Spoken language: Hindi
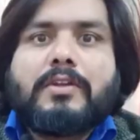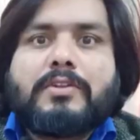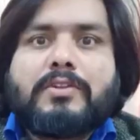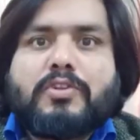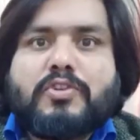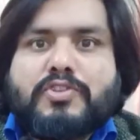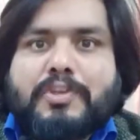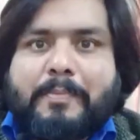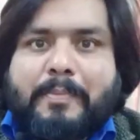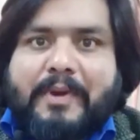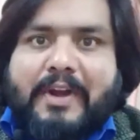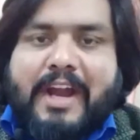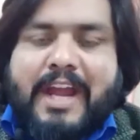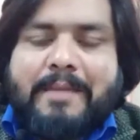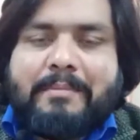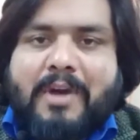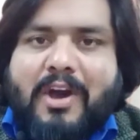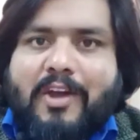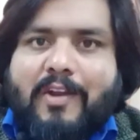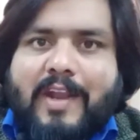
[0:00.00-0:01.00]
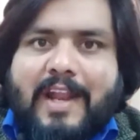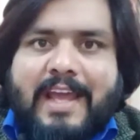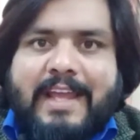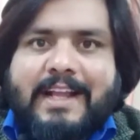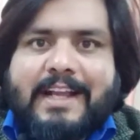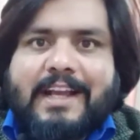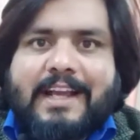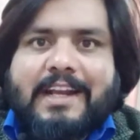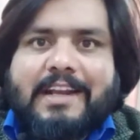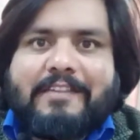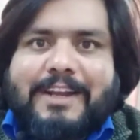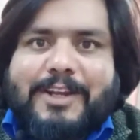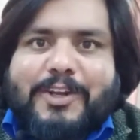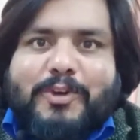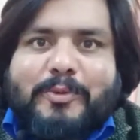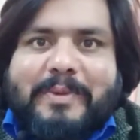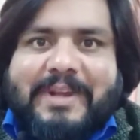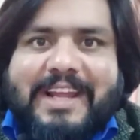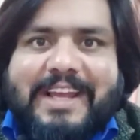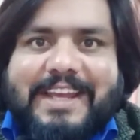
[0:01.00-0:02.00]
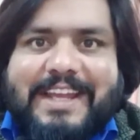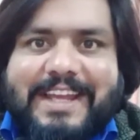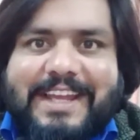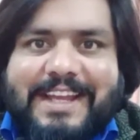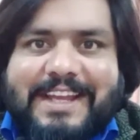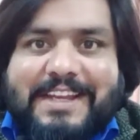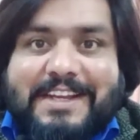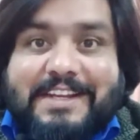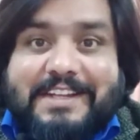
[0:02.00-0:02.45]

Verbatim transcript: तो सब्सक्राइब और लाइक करने वाले को मिलेगी